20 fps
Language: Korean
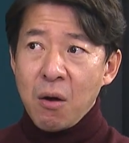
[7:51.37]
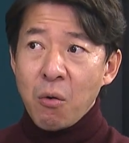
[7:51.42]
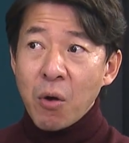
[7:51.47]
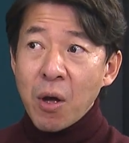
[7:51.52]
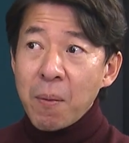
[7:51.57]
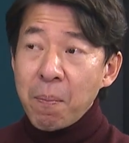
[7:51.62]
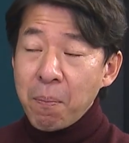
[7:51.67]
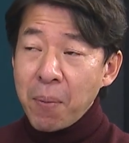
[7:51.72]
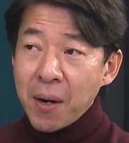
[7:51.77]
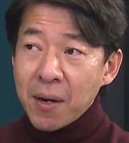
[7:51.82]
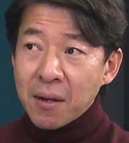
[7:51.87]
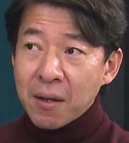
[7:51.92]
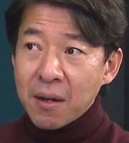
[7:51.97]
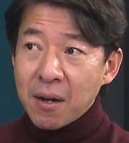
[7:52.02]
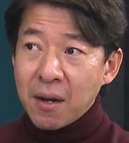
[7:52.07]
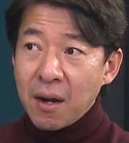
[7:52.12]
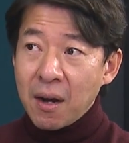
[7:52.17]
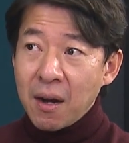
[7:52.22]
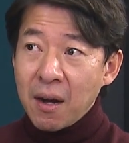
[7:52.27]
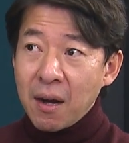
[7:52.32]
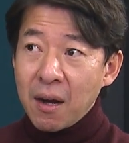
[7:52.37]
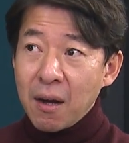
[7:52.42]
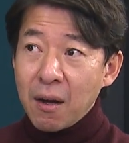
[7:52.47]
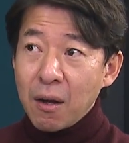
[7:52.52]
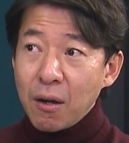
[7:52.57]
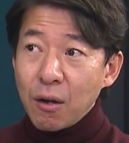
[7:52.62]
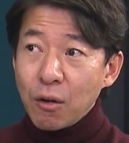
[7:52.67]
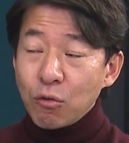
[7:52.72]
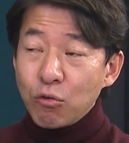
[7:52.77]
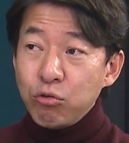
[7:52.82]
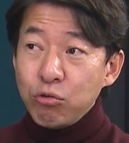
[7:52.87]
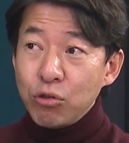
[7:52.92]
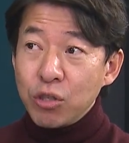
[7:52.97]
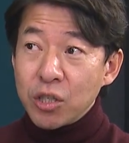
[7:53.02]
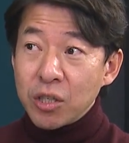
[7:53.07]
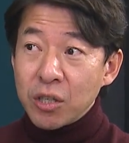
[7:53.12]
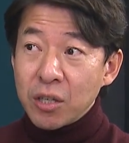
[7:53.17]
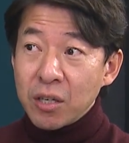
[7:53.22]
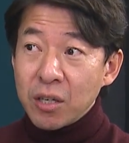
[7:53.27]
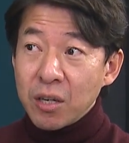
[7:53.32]
왜 팔까?
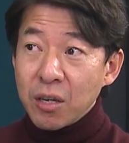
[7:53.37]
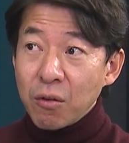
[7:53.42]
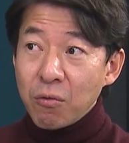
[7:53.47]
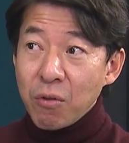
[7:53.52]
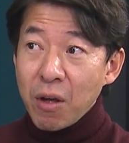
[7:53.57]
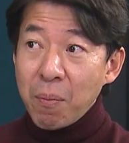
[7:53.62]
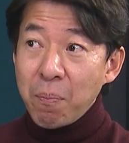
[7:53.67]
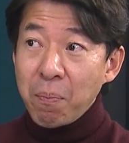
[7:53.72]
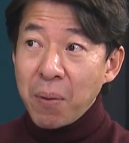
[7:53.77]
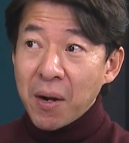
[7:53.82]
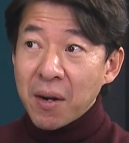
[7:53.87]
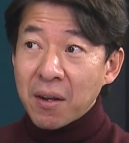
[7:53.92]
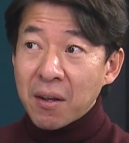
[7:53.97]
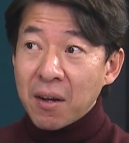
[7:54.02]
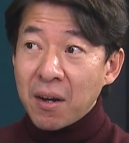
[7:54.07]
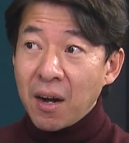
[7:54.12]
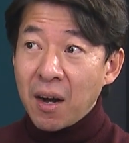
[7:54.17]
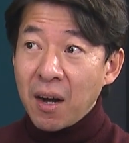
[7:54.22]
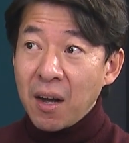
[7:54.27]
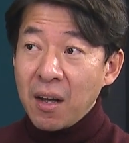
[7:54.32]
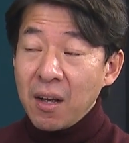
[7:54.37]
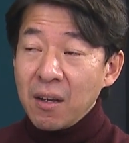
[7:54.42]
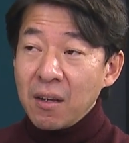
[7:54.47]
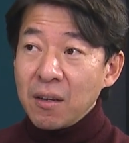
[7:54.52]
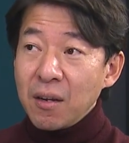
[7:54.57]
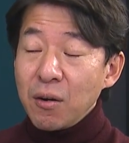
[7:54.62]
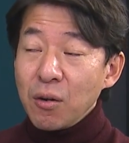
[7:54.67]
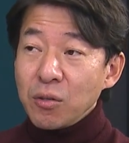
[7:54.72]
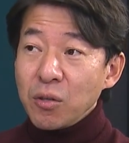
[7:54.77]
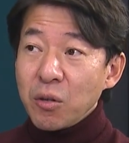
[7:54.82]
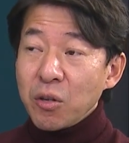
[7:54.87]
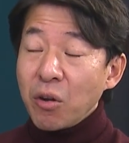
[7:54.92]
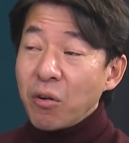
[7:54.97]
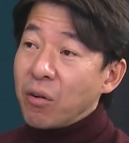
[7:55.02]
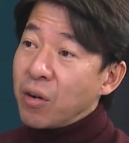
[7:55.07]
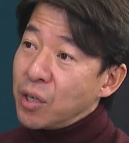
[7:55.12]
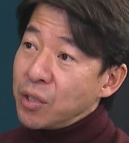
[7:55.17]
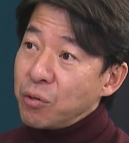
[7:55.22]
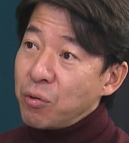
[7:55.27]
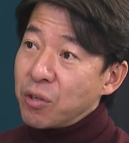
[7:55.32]
굳이 왜 팔까? 예를 들어서
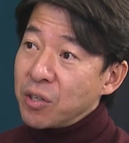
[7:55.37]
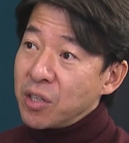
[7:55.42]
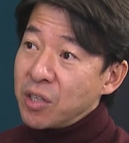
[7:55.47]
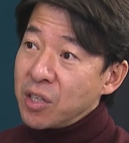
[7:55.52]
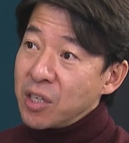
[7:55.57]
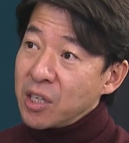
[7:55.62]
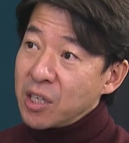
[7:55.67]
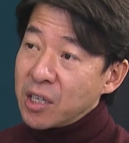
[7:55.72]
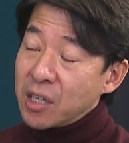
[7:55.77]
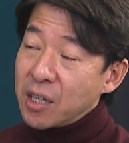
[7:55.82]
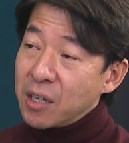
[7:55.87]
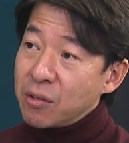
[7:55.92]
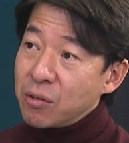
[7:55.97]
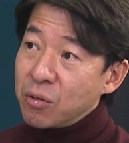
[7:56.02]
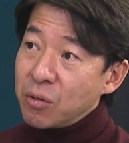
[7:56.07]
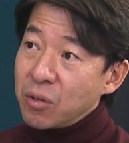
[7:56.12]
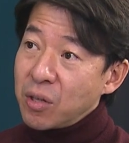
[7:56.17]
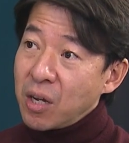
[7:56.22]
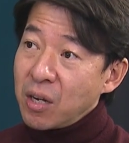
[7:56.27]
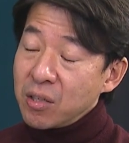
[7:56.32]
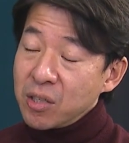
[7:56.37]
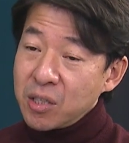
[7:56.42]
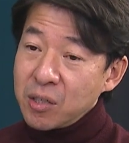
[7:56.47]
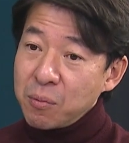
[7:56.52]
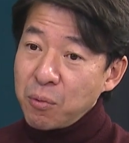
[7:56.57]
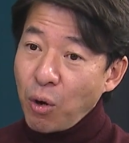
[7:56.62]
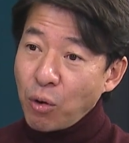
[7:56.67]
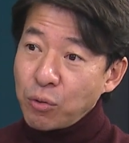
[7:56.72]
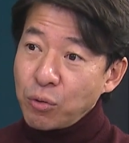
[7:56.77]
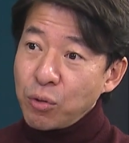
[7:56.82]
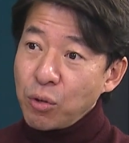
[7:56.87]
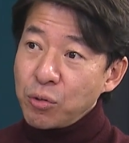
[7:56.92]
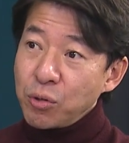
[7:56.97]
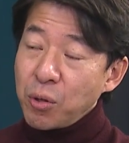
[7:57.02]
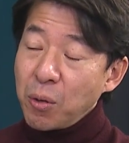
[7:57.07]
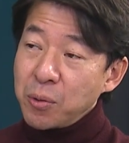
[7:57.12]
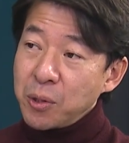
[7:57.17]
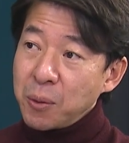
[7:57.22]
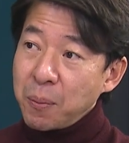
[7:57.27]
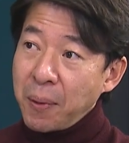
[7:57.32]
여러 가지 원인이 있겠죠. 내가 집을 어쩔 수
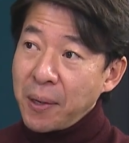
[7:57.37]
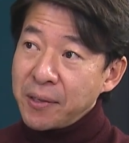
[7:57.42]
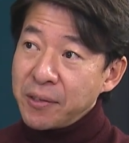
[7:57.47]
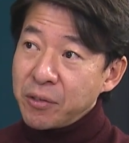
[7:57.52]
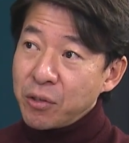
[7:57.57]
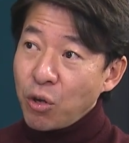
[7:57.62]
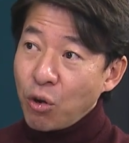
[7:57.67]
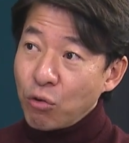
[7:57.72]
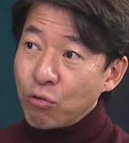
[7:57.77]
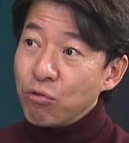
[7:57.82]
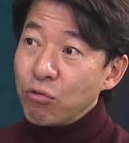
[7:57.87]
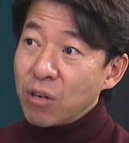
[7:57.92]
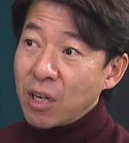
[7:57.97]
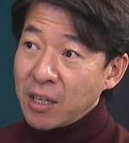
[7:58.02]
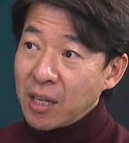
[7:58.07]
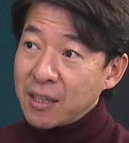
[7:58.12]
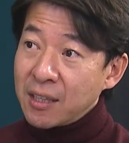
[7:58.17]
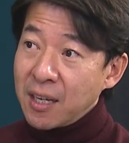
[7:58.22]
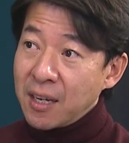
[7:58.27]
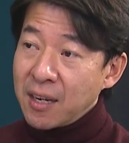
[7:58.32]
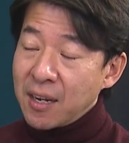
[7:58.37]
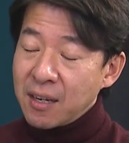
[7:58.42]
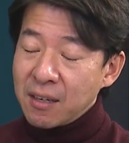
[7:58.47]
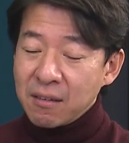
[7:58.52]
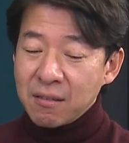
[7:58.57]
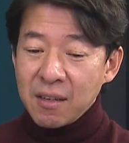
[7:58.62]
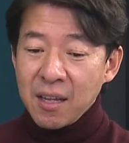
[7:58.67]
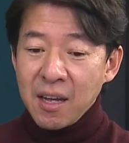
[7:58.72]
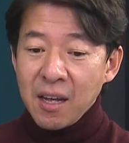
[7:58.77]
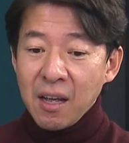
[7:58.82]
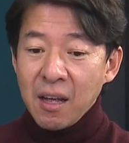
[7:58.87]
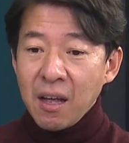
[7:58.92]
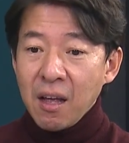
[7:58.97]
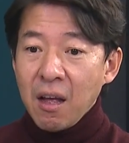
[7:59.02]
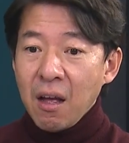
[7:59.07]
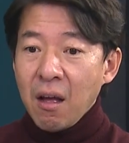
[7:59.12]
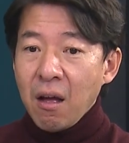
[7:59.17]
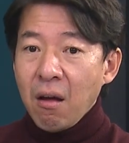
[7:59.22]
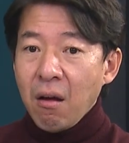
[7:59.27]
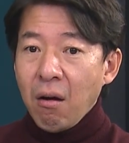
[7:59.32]
없이 파는 경우가 나타나는데
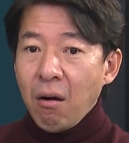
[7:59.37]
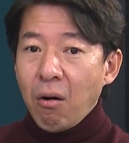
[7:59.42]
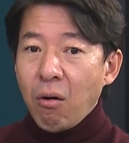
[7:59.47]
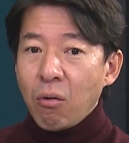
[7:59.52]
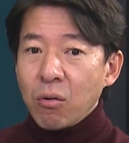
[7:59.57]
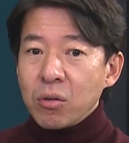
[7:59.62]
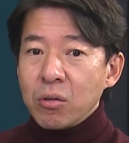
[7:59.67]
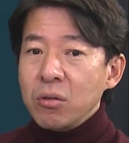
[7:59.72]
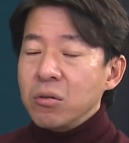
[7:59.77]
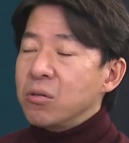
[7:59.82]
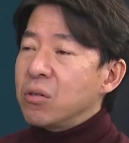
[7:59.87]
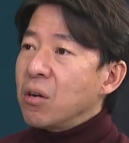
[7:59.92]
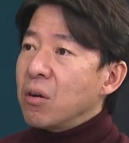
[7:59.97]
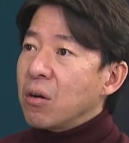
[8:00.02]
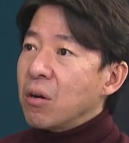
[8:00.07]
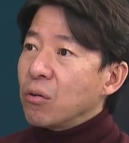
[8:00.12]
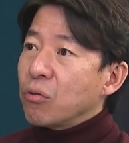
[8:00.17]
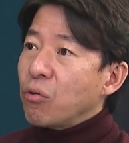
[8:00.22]
어, 이자가